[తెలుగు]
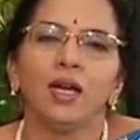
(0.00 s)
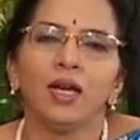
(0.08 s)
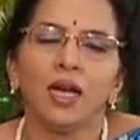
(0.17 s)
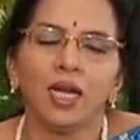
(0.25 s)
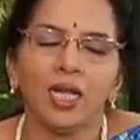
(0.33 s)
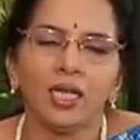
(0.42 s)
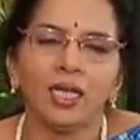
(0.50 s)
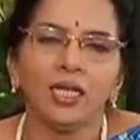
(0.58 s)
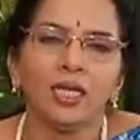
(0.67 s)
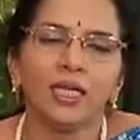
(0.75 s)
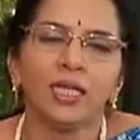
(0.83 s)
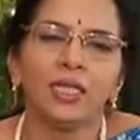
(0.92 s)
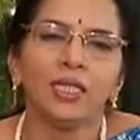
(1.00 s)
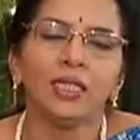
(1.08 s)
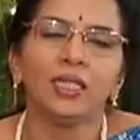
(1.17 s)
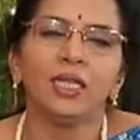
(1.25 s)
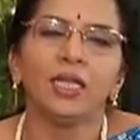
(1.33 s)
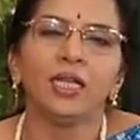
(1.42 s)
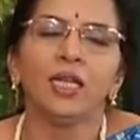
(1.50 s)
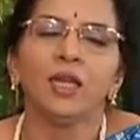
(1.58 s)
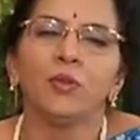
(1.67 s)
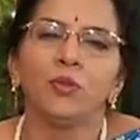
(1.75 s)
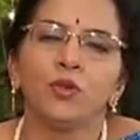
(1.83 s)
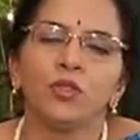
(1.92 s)
అలాగే ఇంకా ఏంటంటే
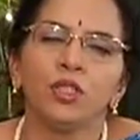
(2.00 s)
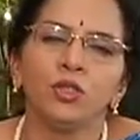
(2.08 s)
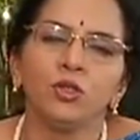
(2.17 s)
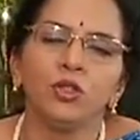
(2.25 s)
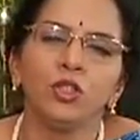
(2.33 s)
భుజంతో